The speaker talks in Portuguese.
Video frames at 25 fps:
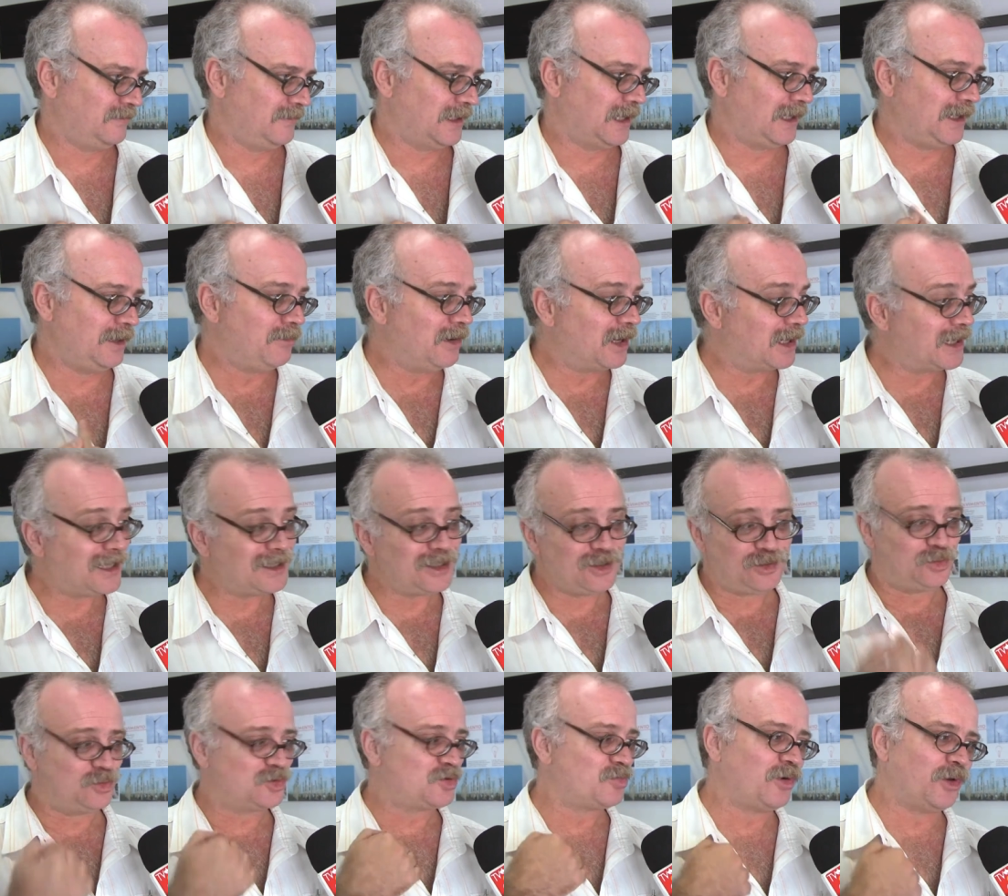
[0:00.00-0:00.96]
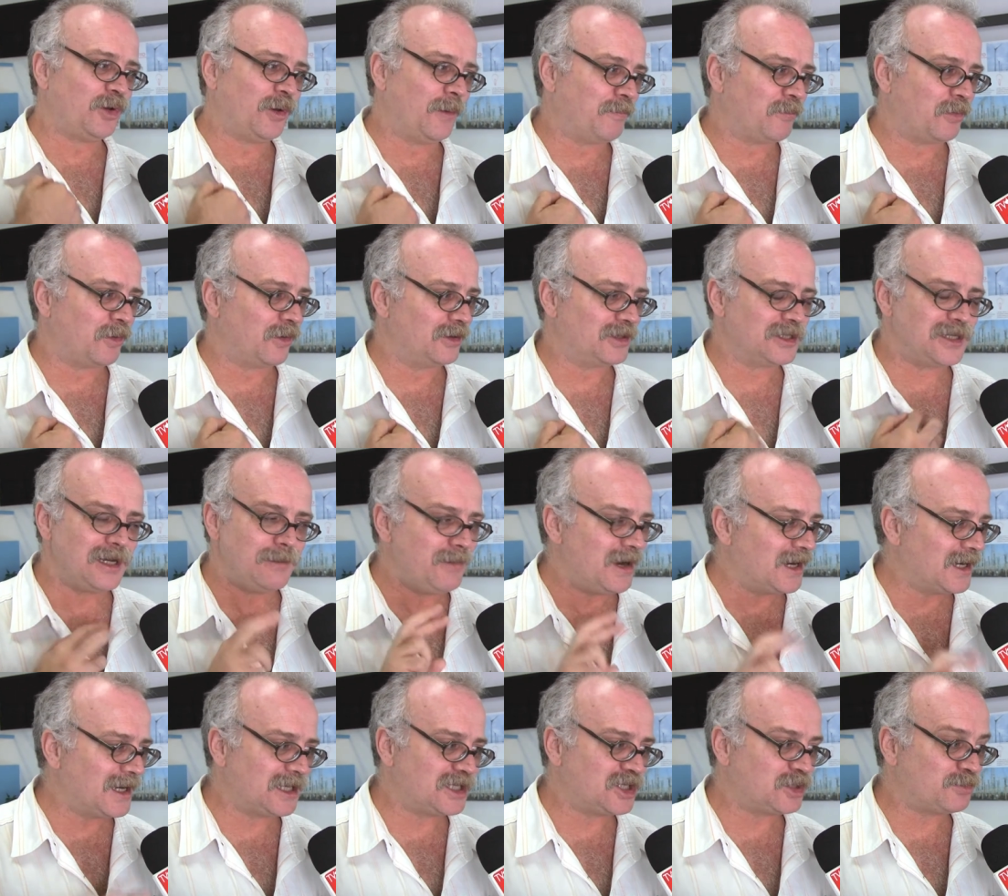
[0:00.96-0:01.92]
A liberdade dos monopólios.
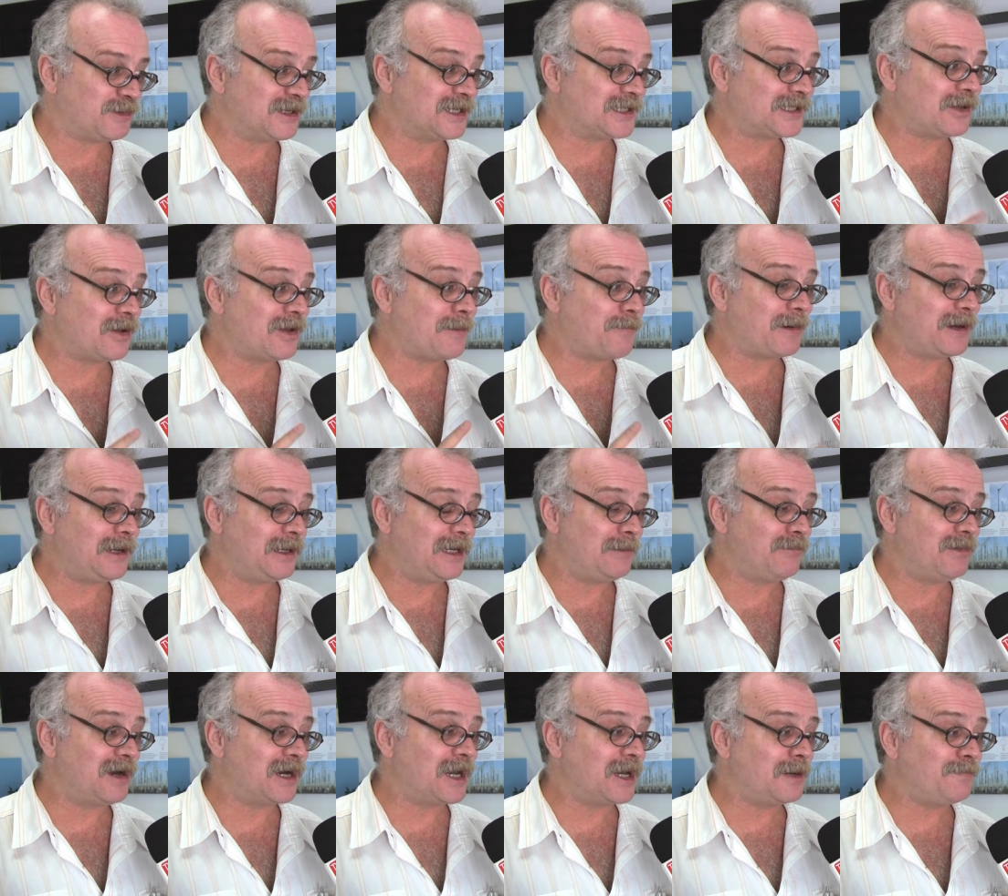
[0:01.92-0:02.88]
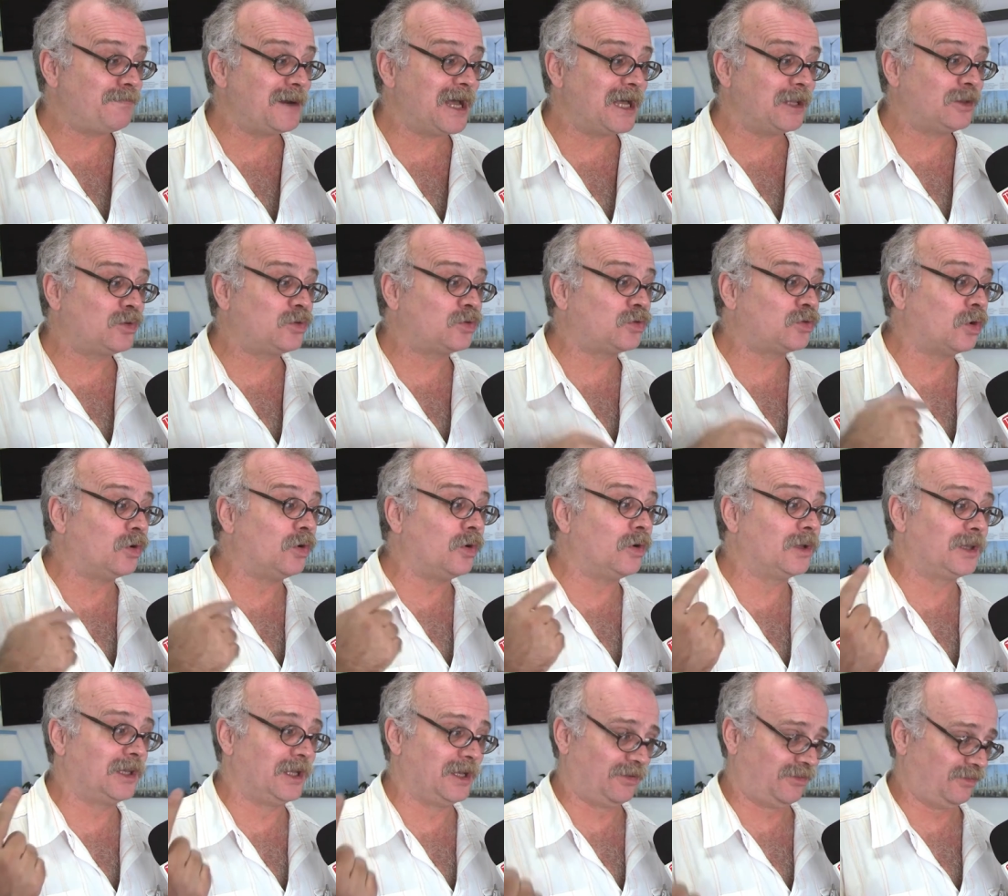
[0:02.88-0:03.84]
Liberdade de expressão é liberdade para
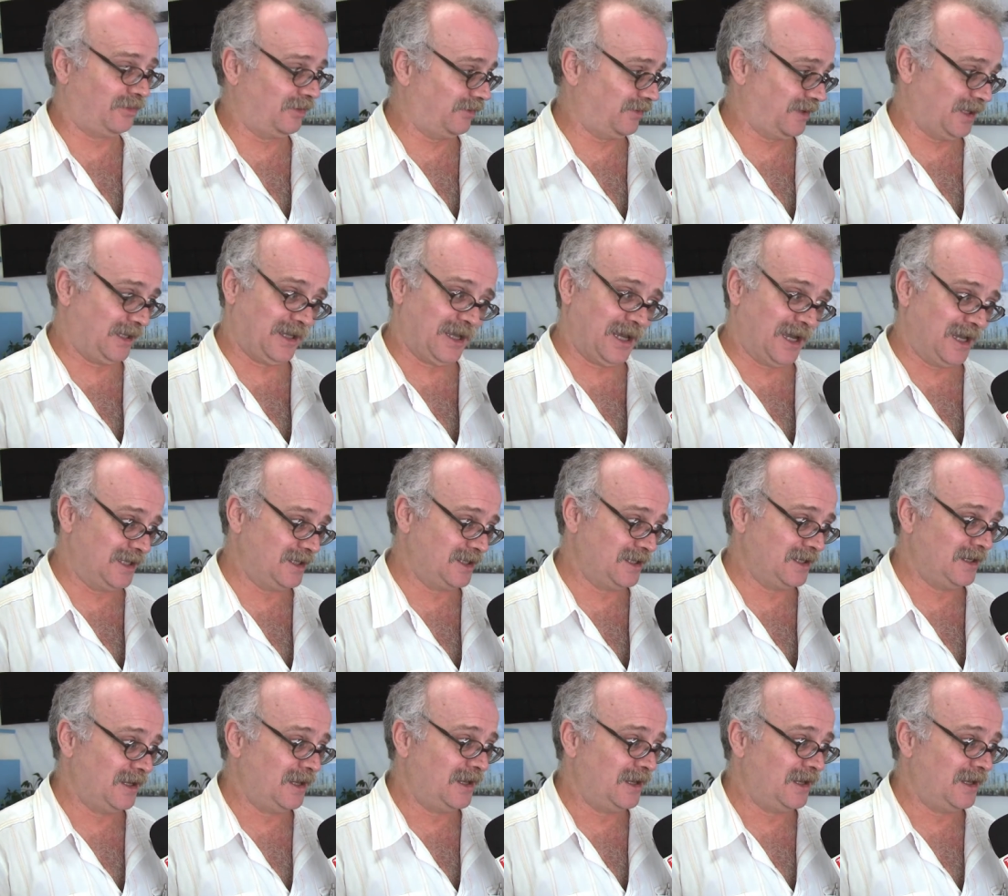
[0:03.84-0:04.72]
toda a sociedade.